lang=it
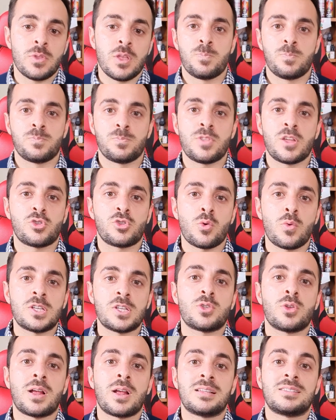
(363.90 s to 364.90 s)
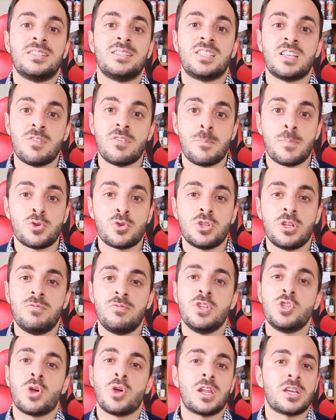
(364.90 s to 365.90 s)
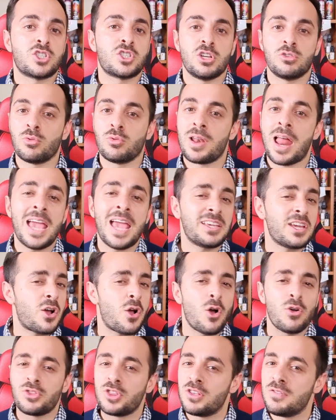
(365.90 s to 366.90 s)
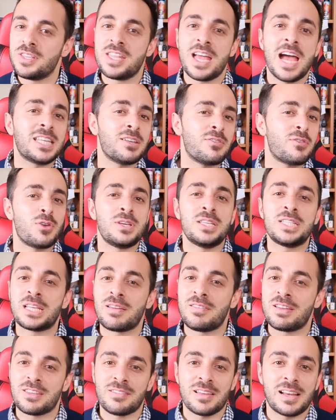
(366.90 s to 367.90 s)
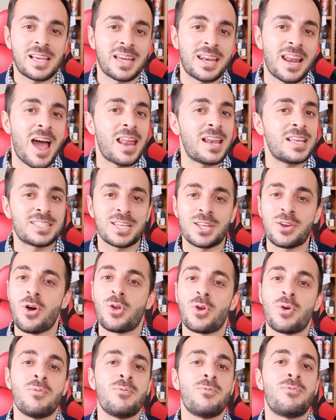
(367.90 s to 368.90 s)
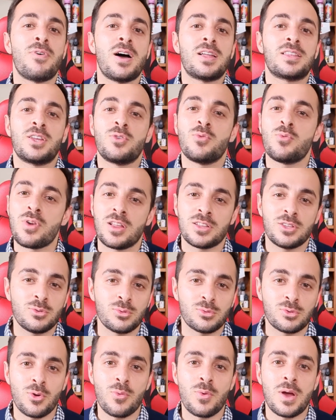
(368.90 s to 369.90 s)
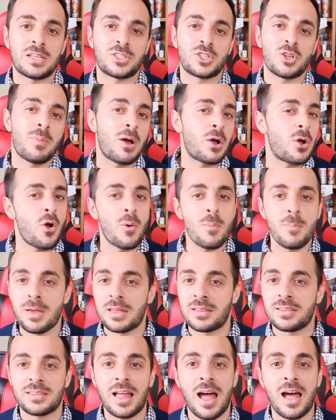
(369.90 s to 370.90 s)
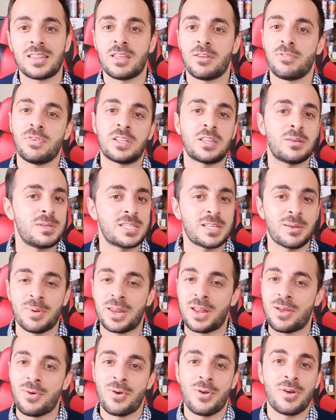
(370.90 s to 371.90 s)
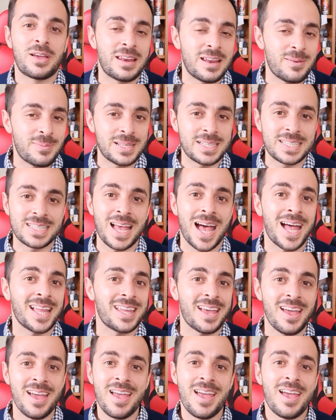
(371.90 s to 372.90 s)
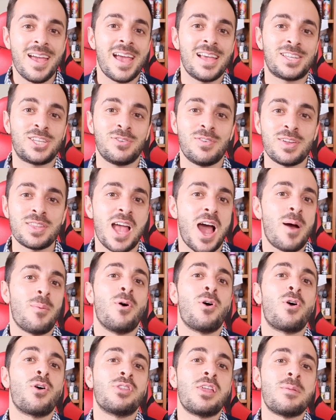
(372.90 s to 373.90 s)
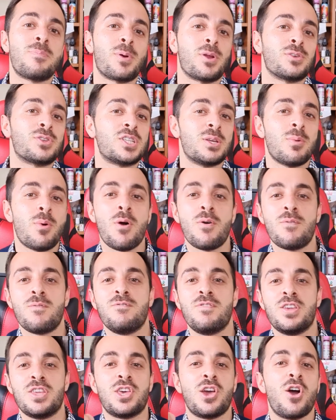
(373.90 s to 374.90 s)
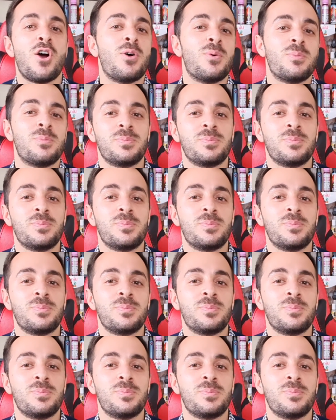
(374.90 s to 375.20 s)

Detto questo ragazzi se vi è piaciuto il video lasciate un like, condividetelo, iscrivetevi al canale se no non fate nulla di tutto questo ma commentate e fatemi sapere quello che ne pensate e ci vediamo con il prossimo video.